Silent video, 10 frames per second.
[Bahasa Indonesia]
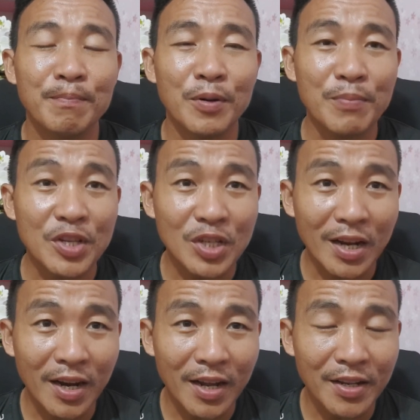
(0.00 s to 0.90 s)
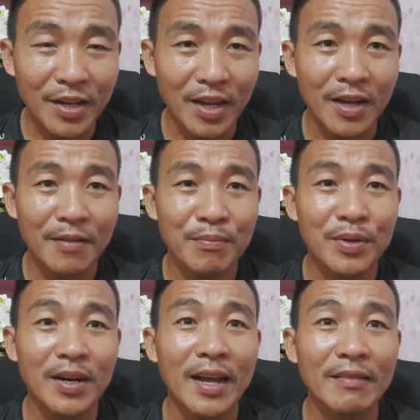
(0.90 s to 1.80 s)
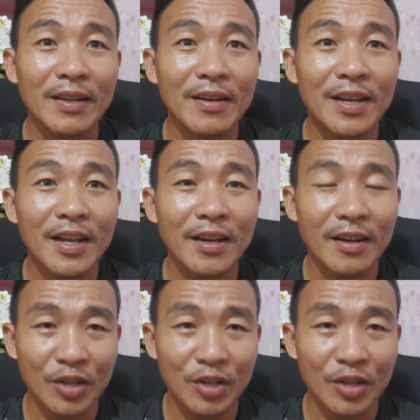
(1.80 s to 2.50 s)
perbicaraannya berkaitan dengan